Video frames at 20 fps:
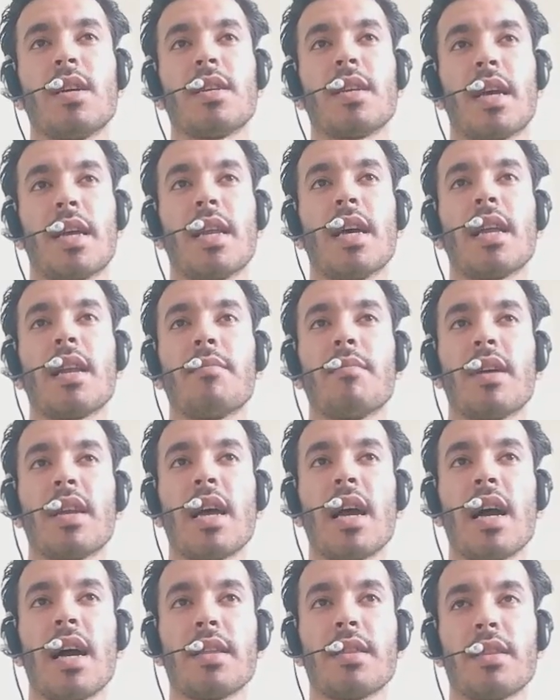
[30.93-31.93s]
يعني انا لما
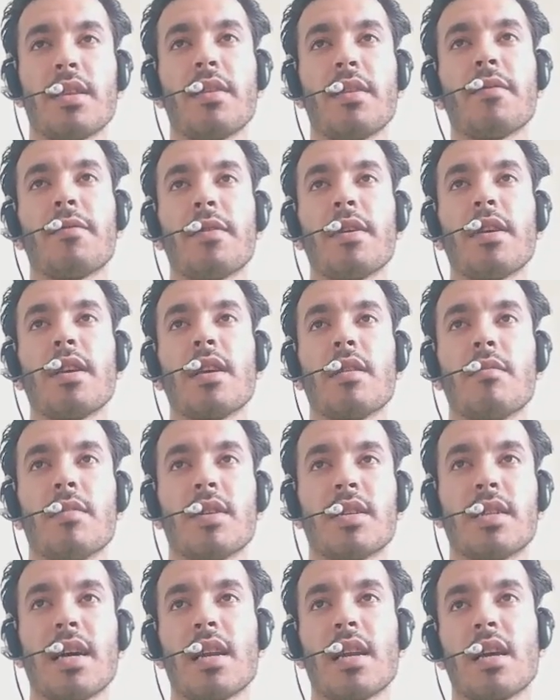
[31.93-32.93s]
الاقي عندي في
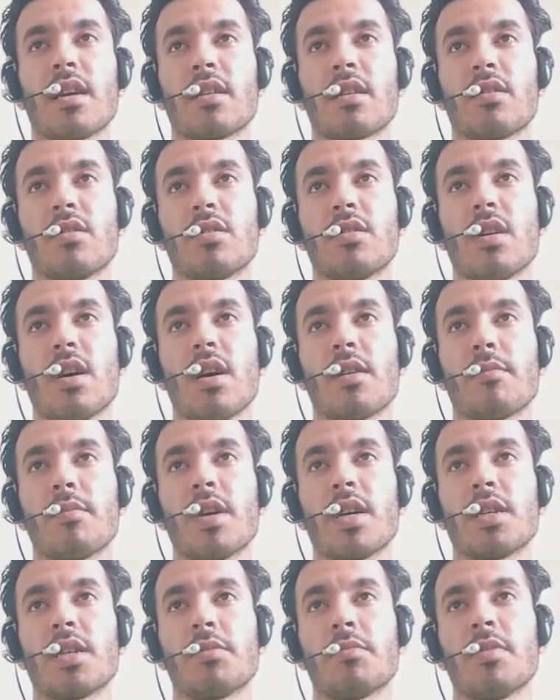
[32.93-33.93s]
المساله اختصار
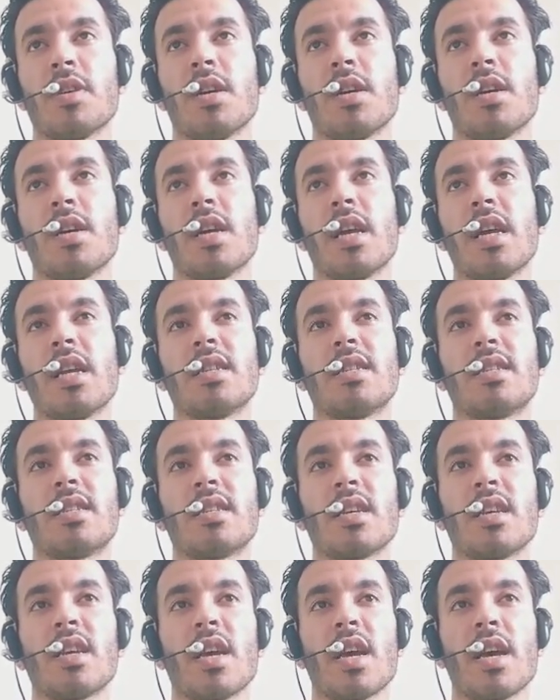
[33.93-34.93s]
باسم
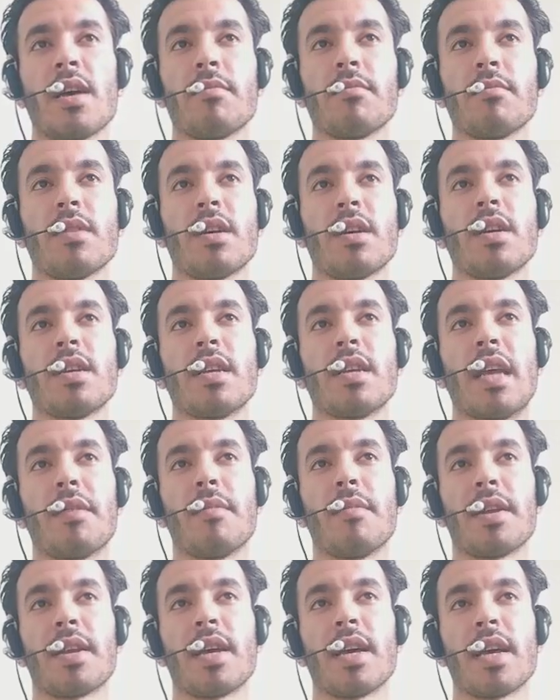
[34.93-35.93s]
LCM يعني
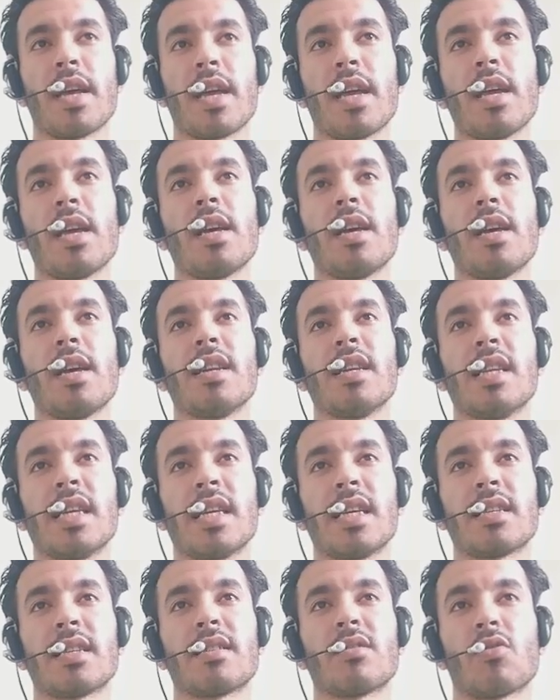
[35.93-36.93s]
معناه ايه
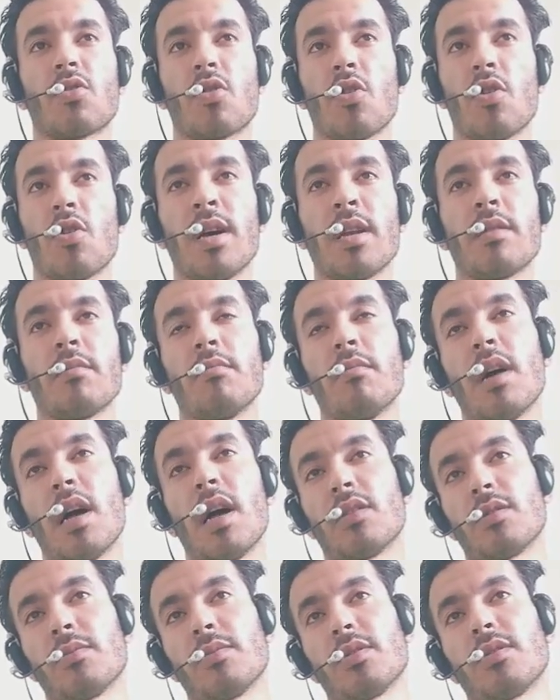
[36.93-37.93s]
ليست كومن
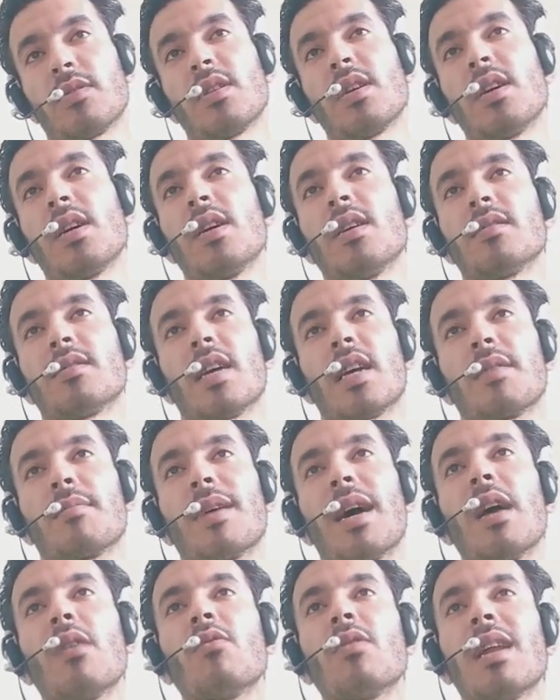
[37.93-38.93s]
مالتيبلز طيب
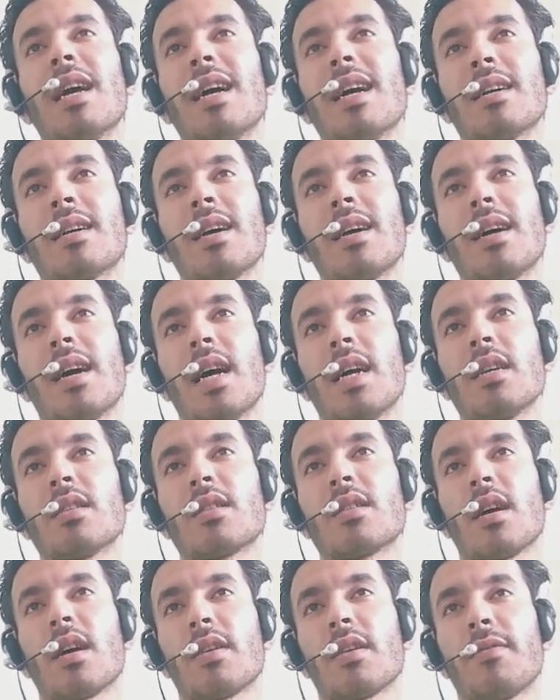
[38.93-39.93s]
اول حاجه عايز
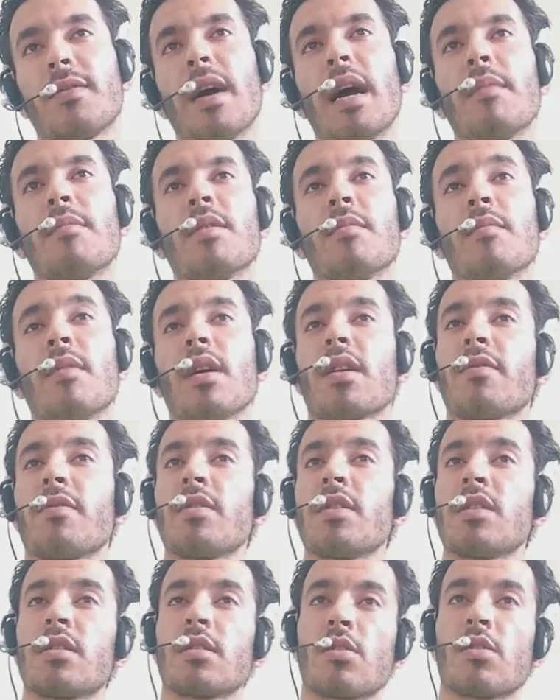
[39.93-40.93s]
اعرفها قبل ما اعرف
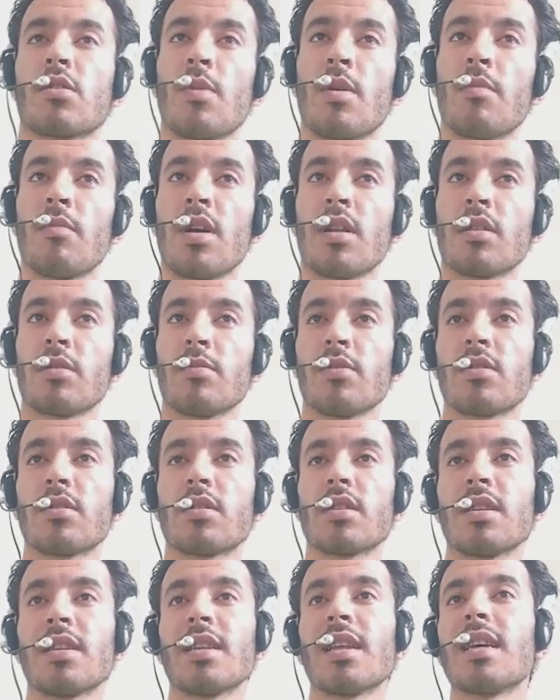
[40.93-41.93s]
ليست كومن مالتيبلز
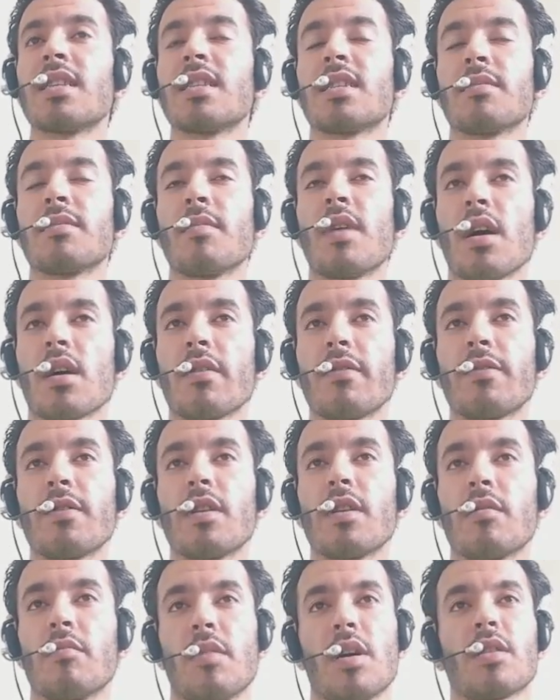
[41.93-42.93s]
لازم اعرف
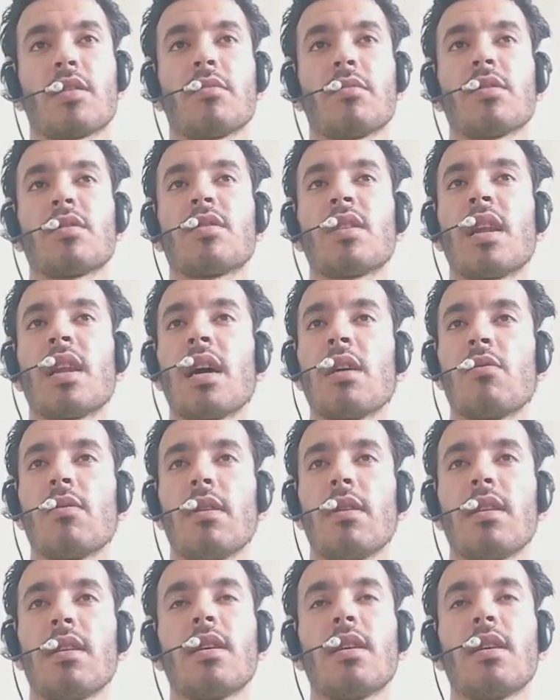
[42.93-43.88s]
المالتيبلز الاول